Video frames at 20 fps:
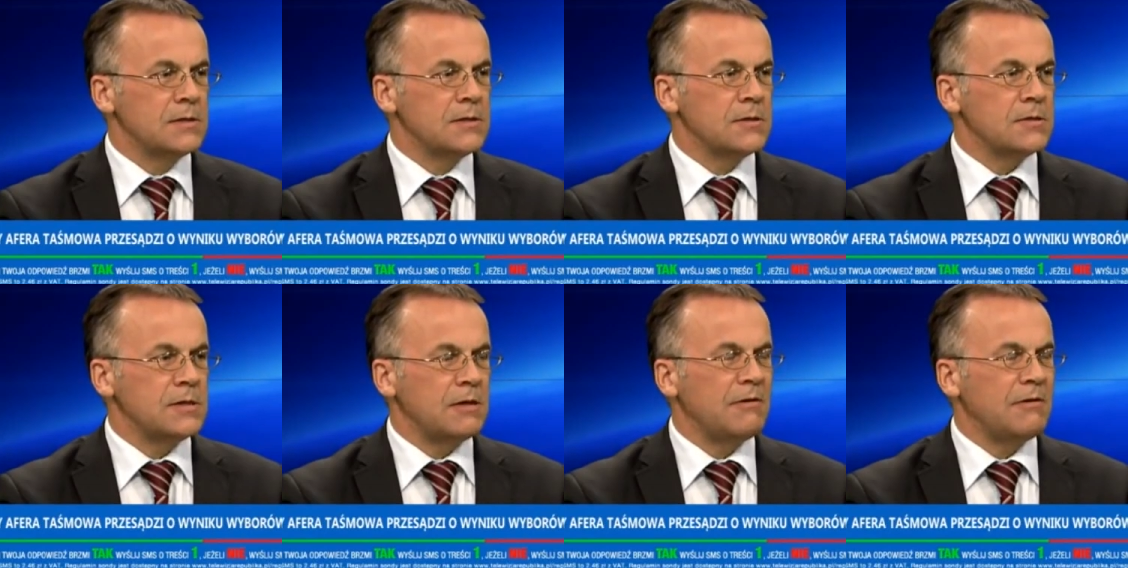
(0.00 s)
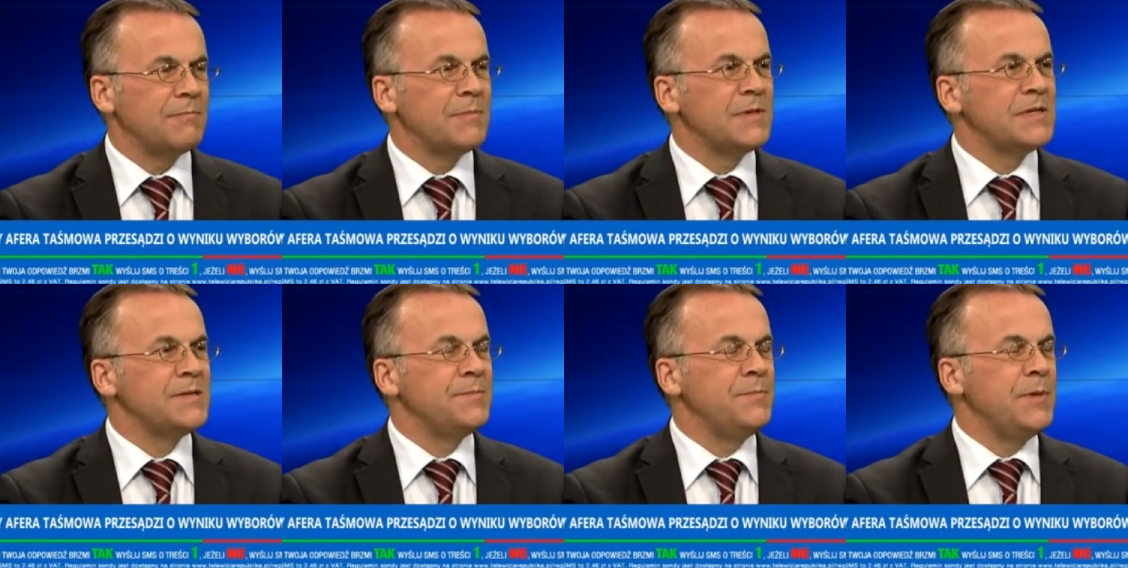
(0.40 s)
e,
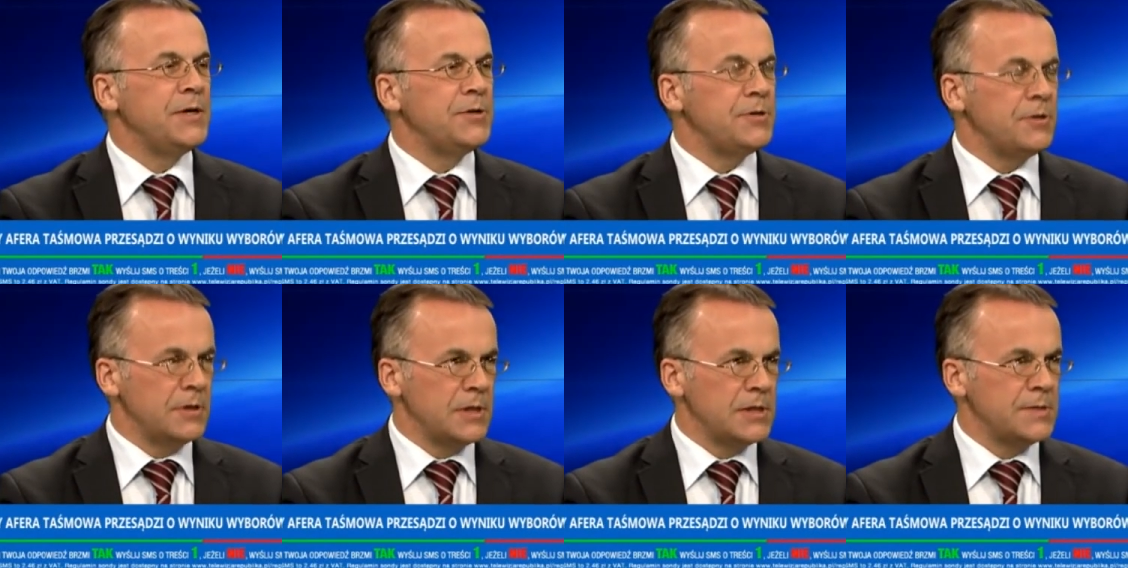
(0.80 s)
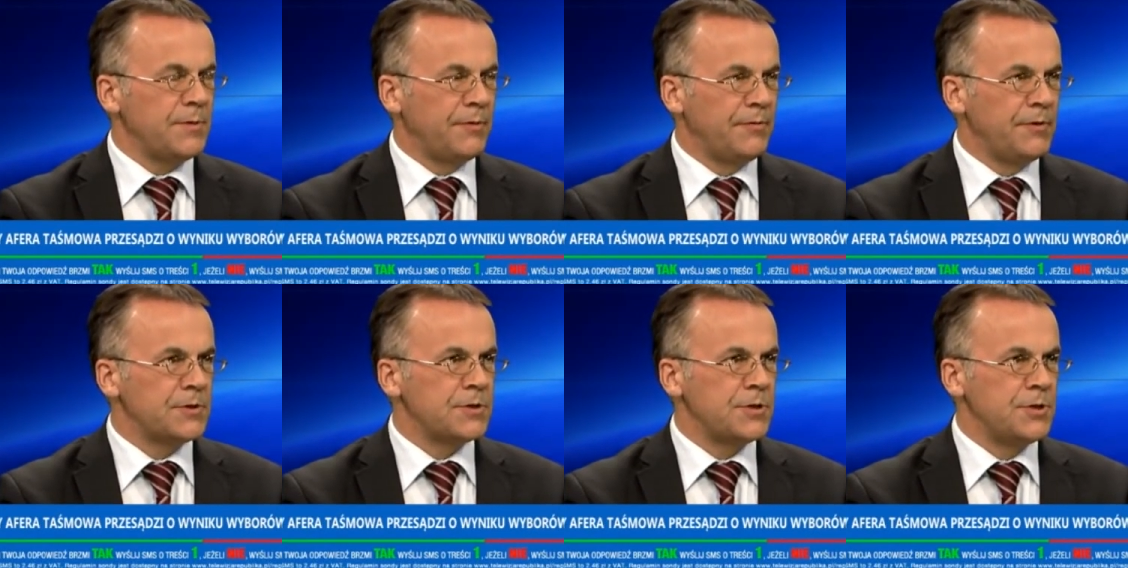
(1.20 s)
zostałaby zmieciona z
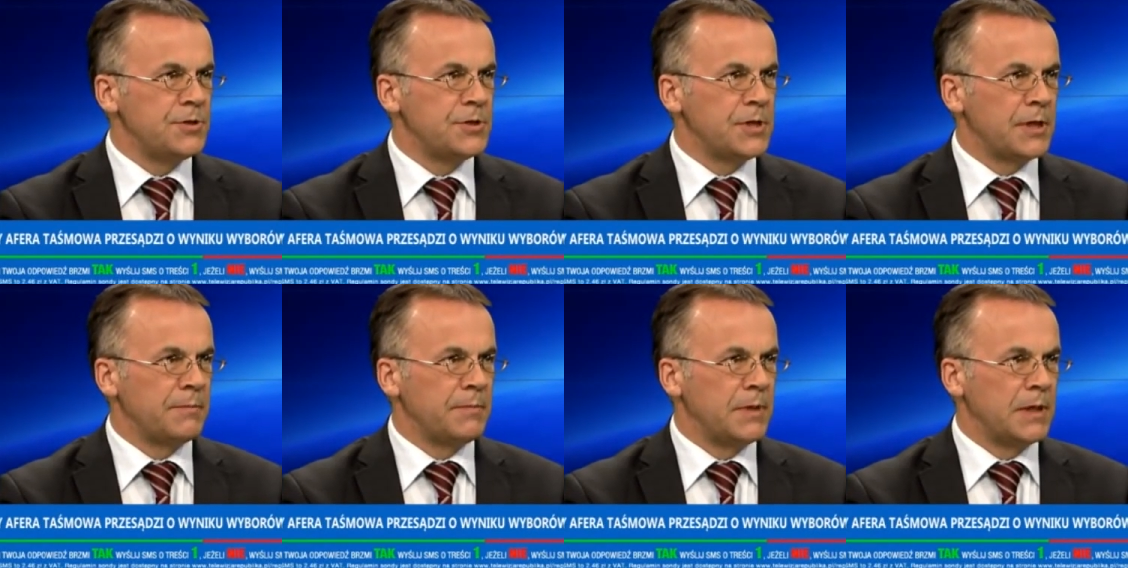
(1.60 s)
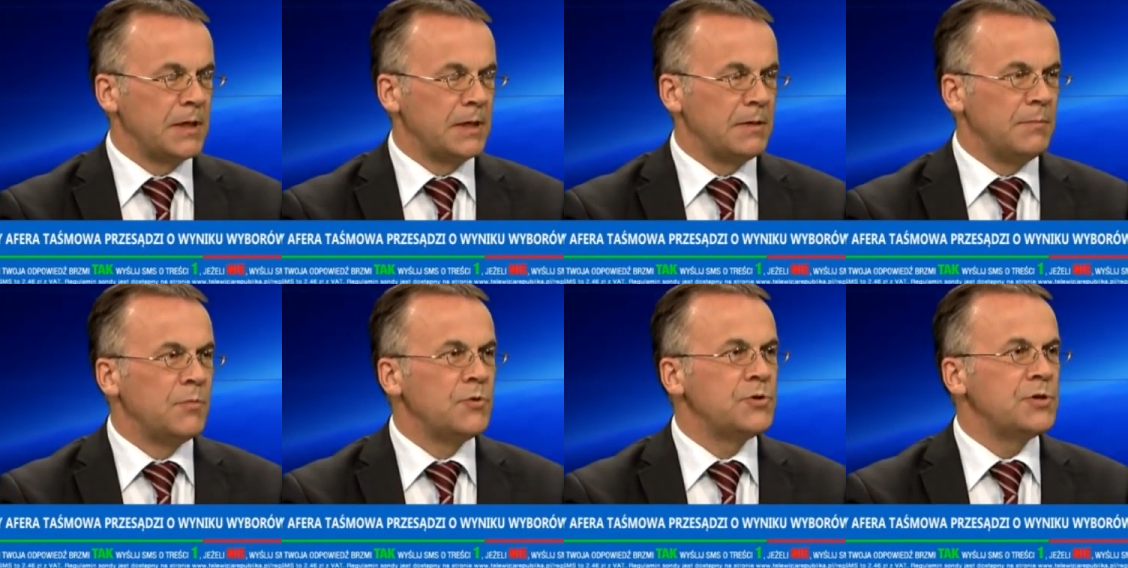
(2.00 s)
powierzchni Ziemi.
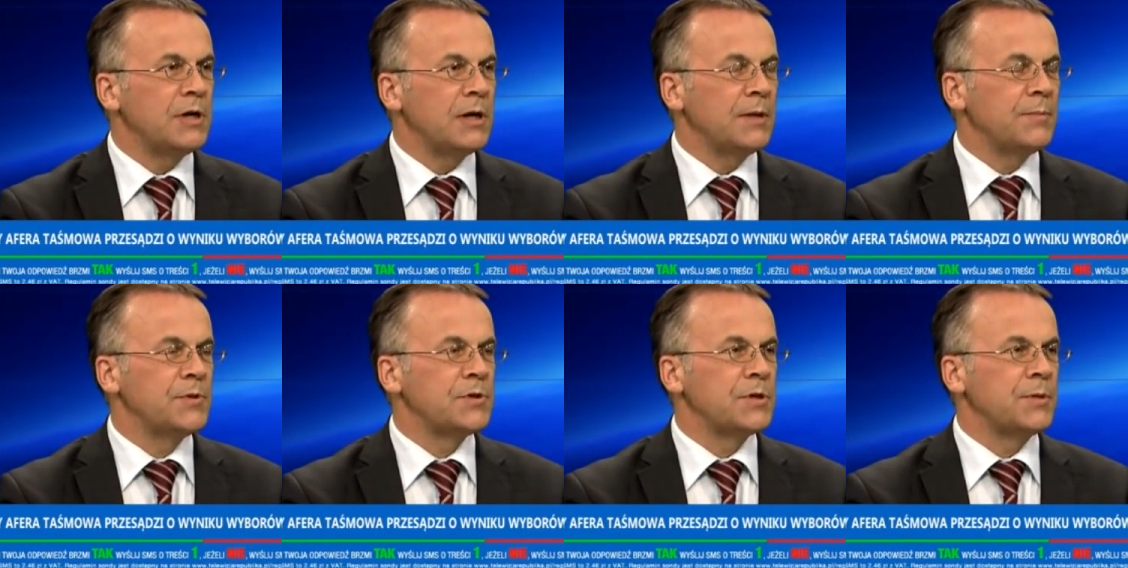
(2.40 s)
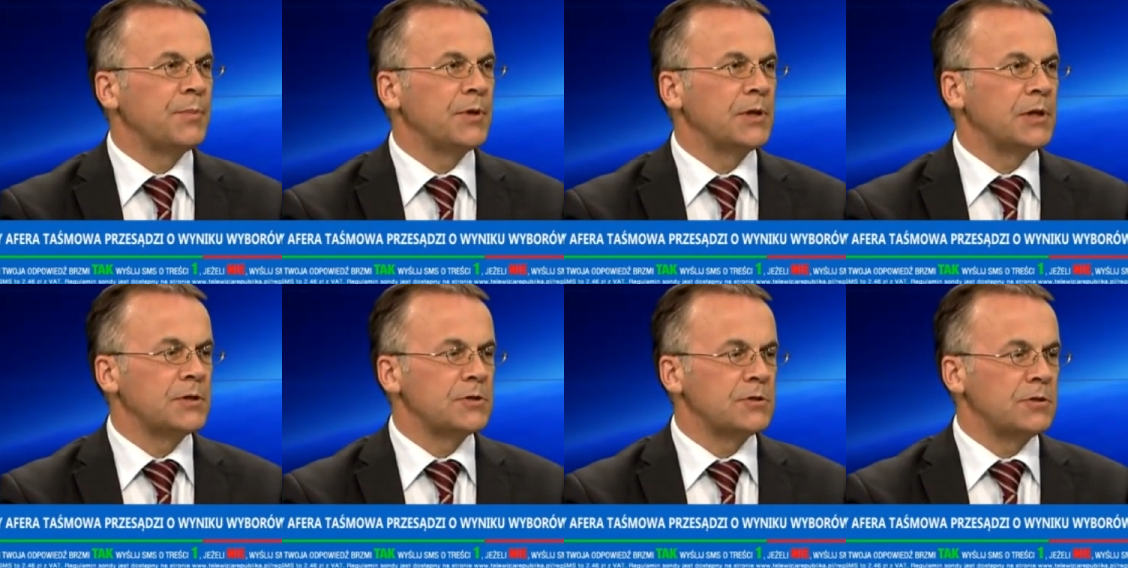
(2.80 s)
Musiałaby się
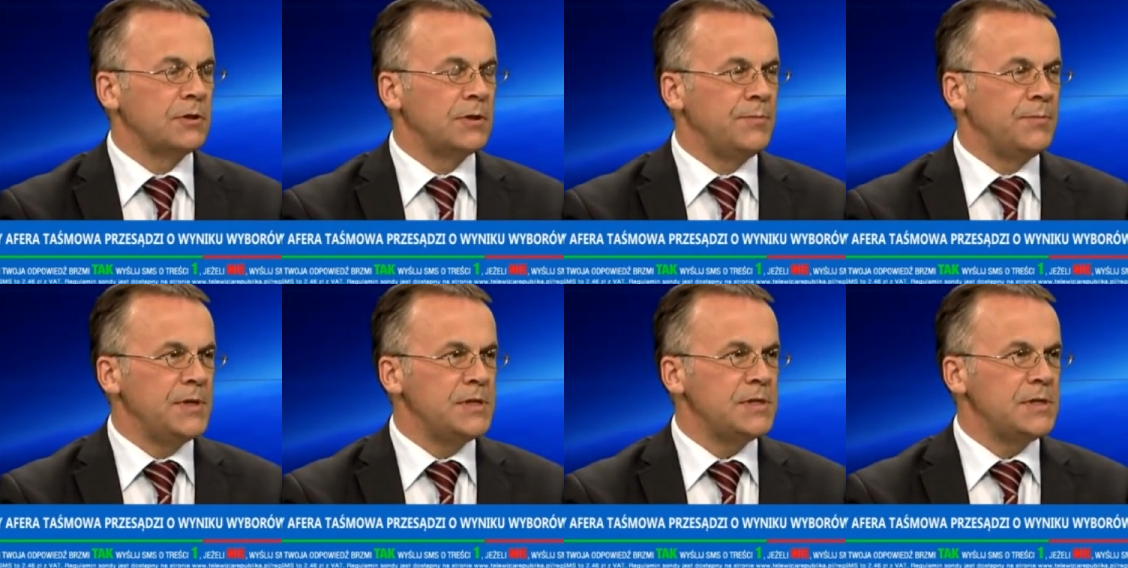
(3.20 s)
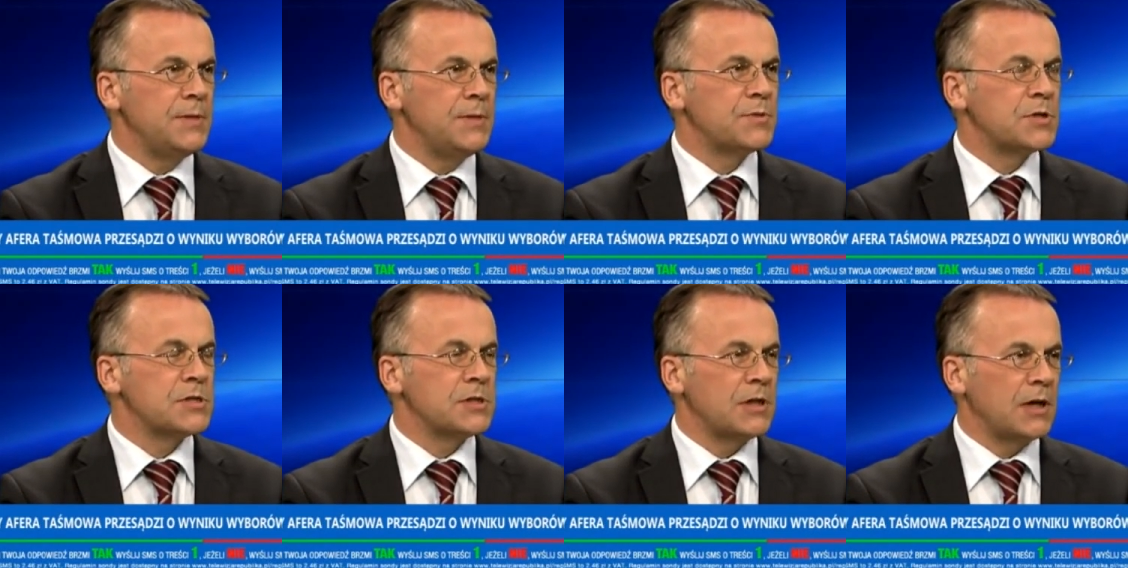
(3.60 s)
podać do dymisji
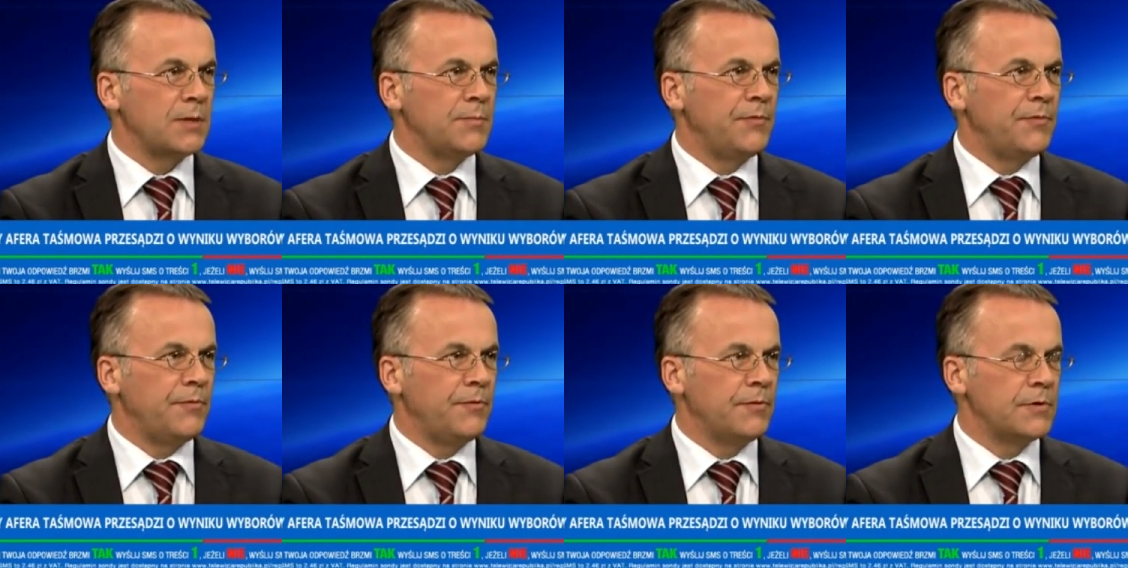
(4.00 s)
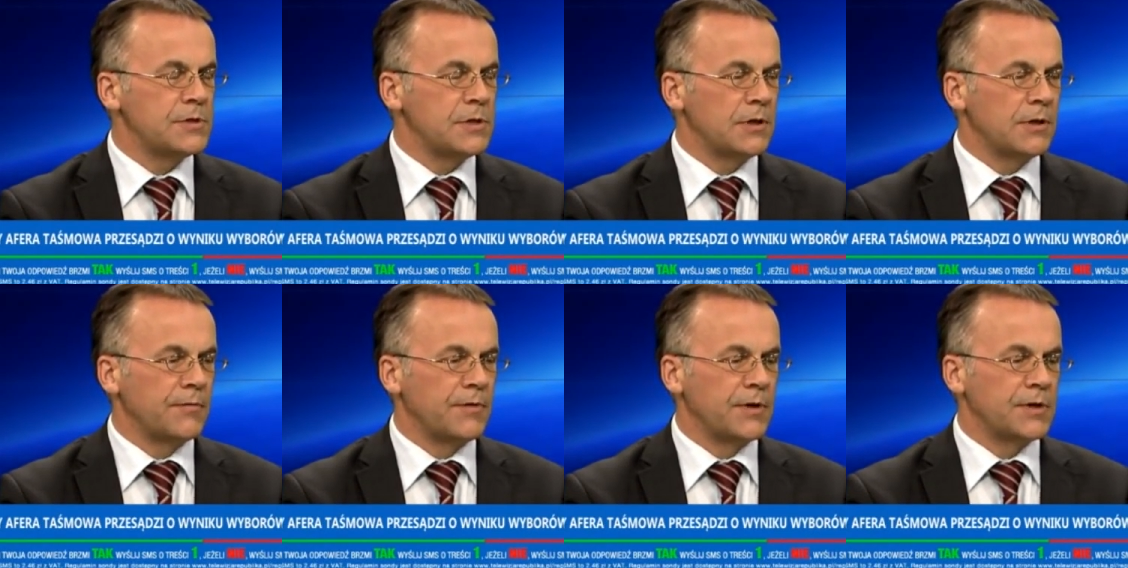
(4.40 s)
i przestałaby
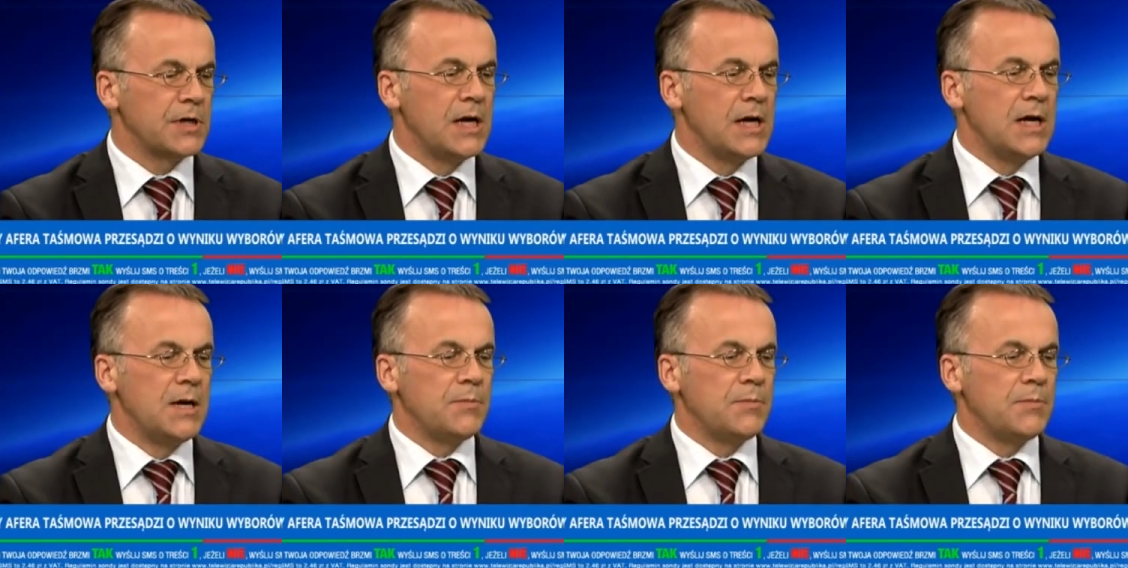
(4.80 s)
funkcjonować.